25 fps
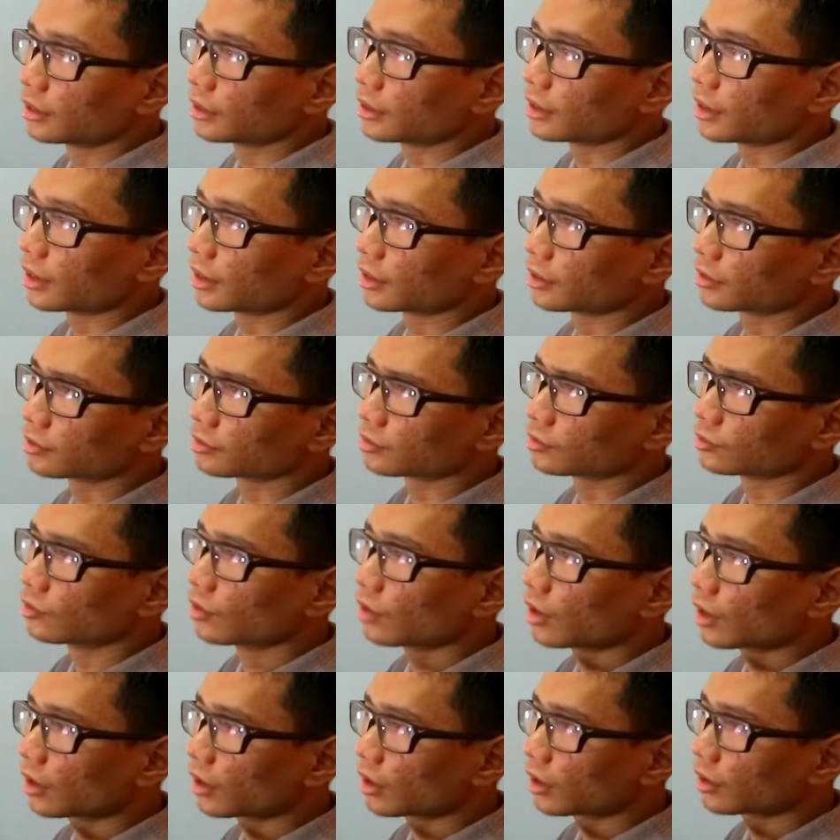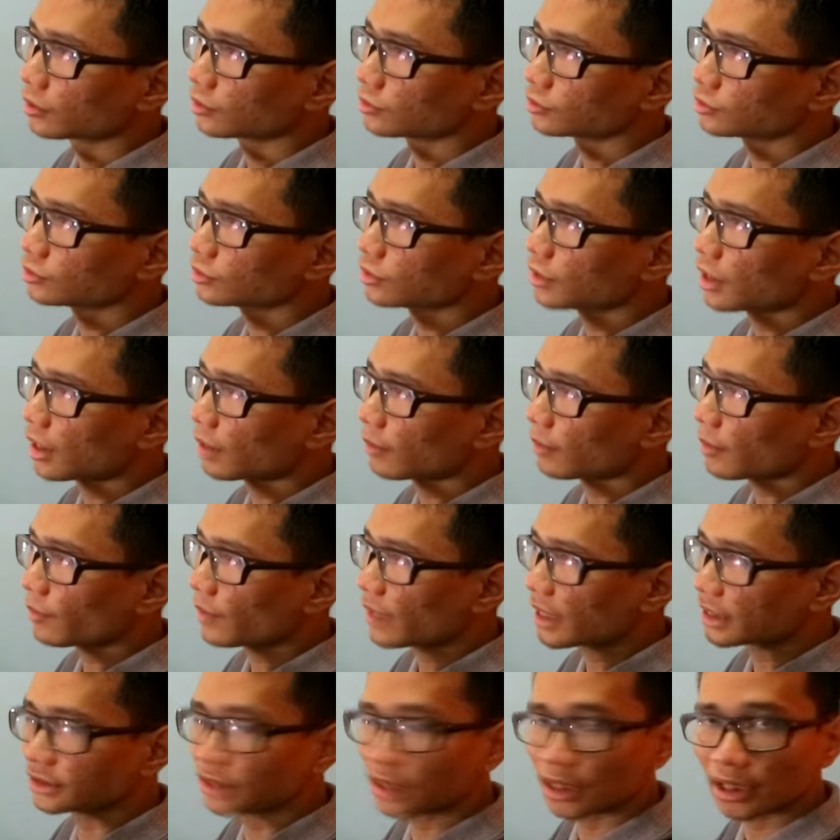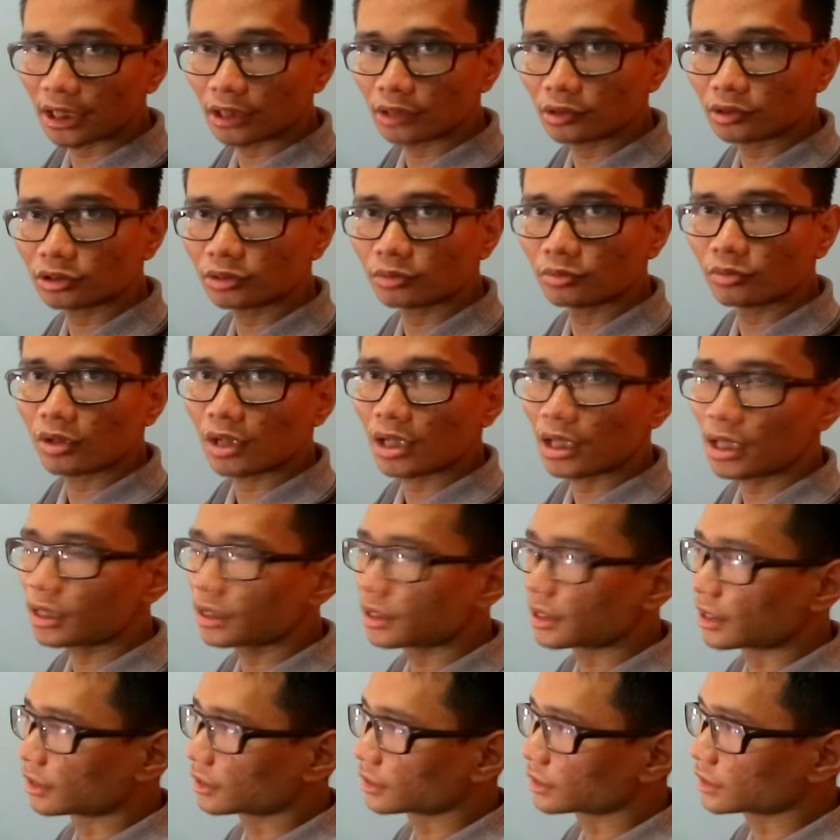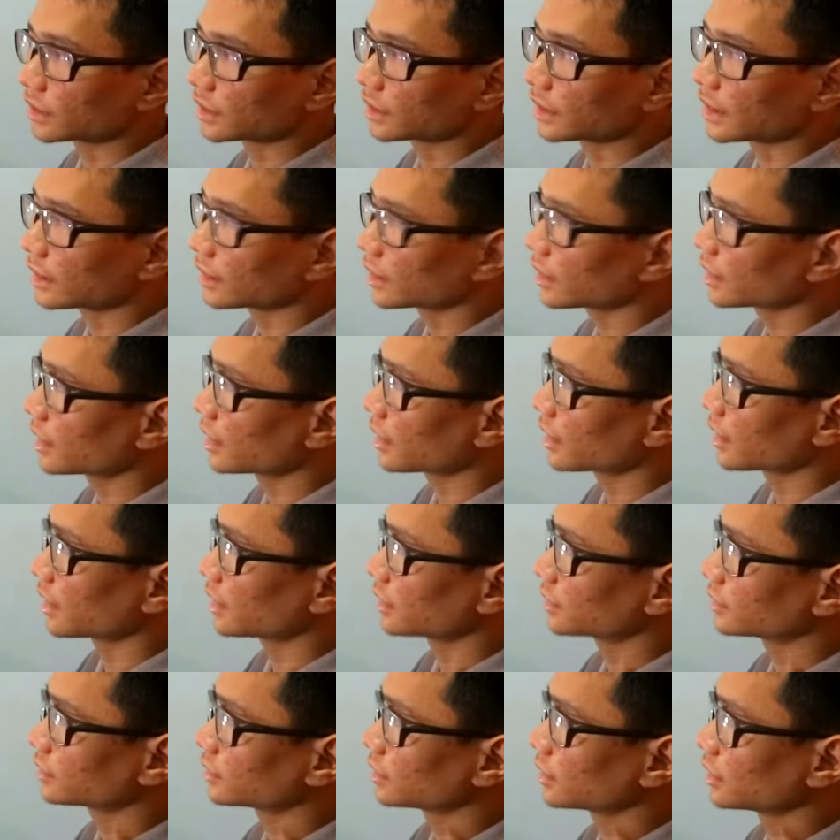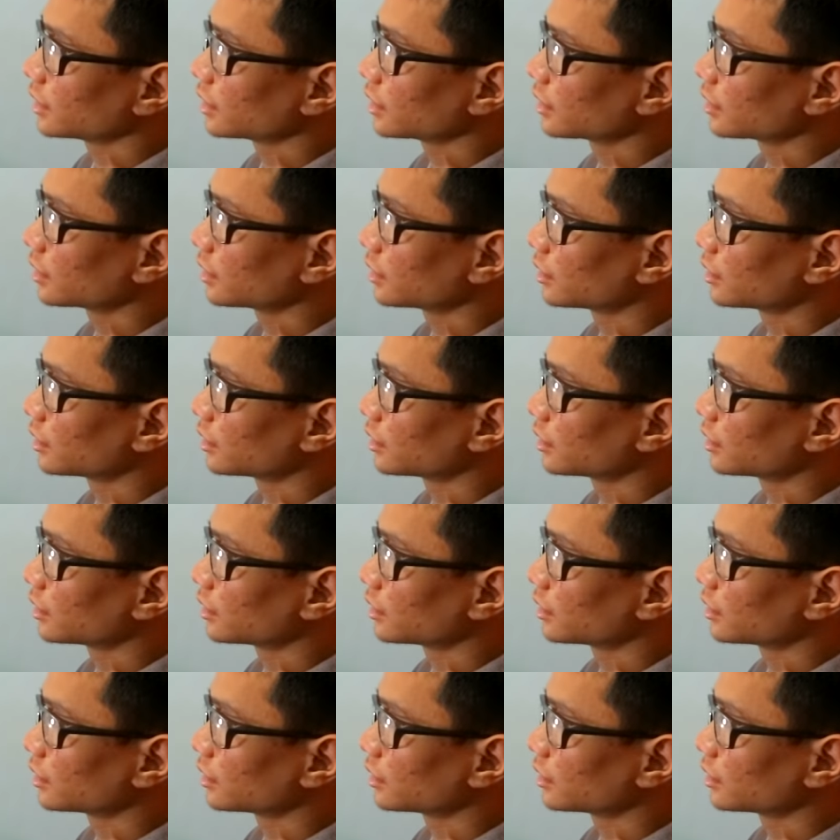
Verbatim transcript: dan gue juga mempelajari itu semua dan ternyata dari hasil